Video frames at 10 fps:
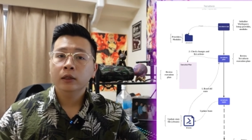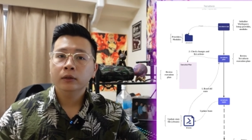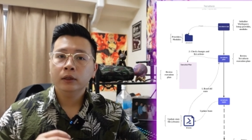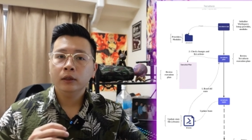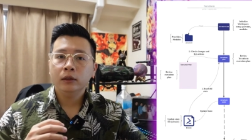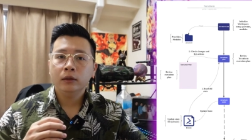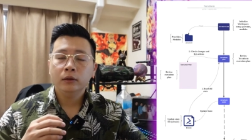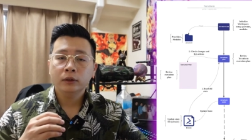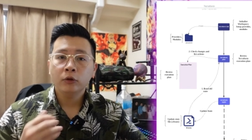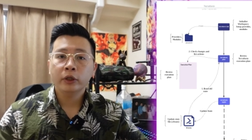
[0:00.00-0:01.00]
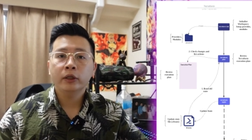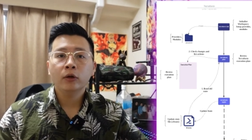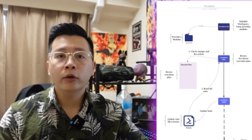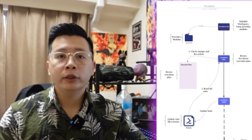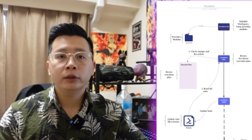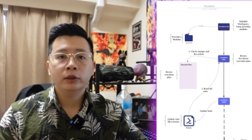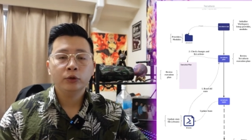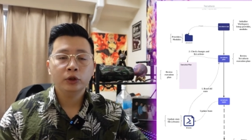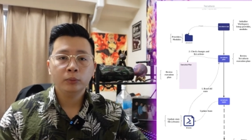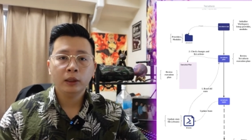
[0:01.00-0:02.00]
thì sau khi đã có
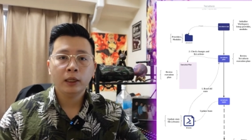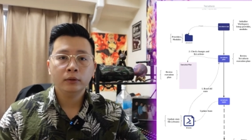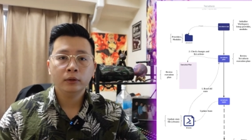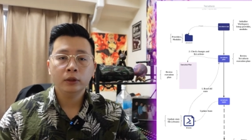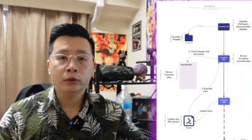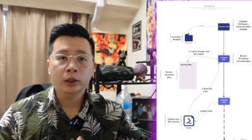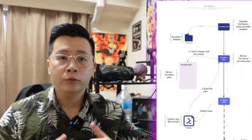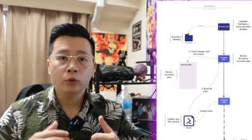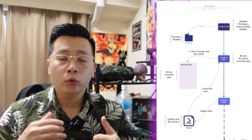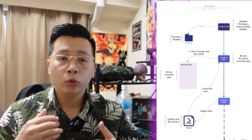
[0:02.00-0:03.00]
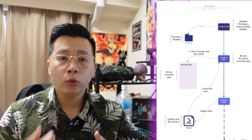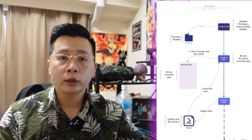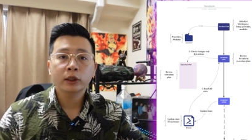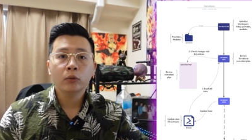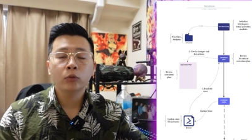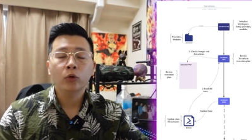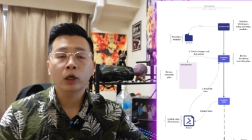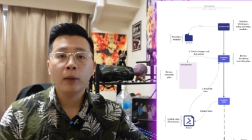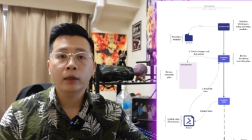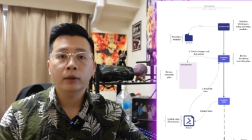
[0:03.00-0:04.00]
execution plan thì nhiệm vụ quan trọng của các
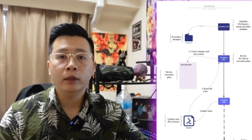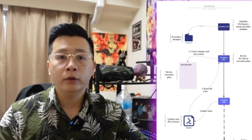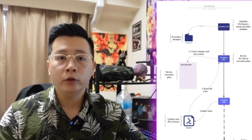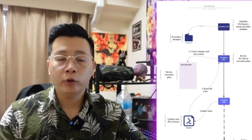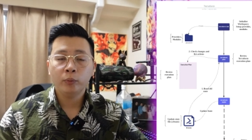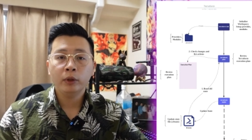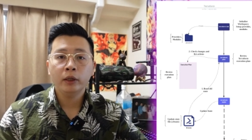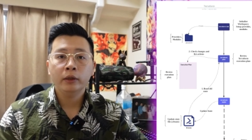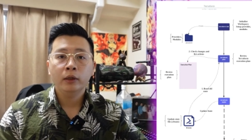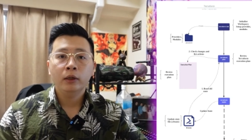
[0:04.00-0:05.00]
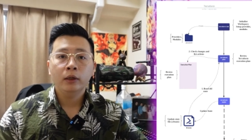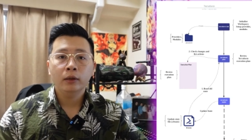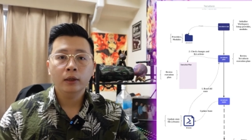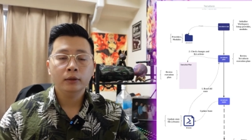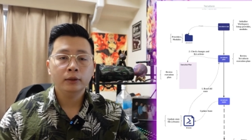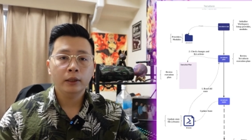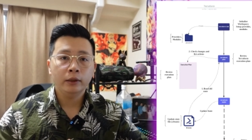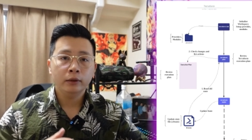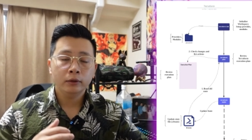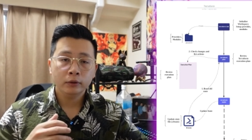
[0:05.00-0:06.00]
bạn hay là developer ấy là
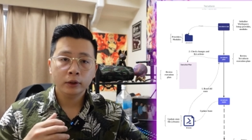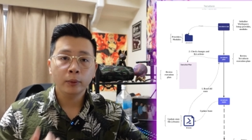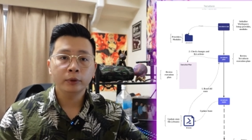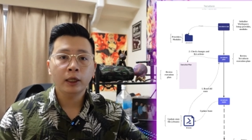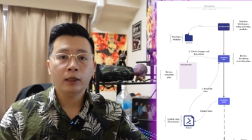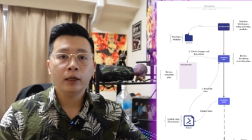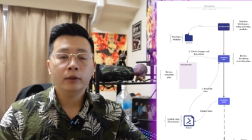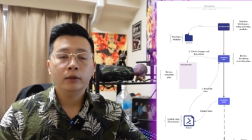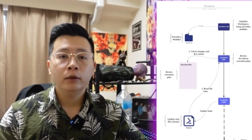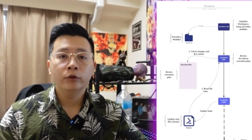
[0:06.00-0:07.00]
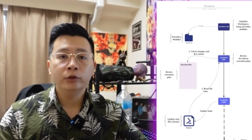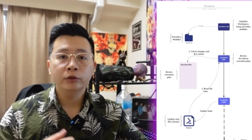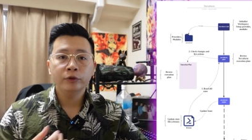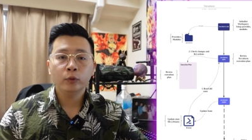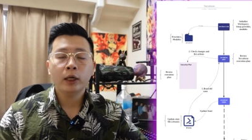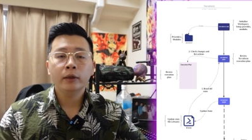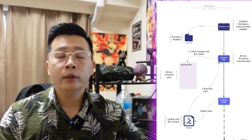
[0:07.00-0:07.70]
sẽ kiểm tra lại review lại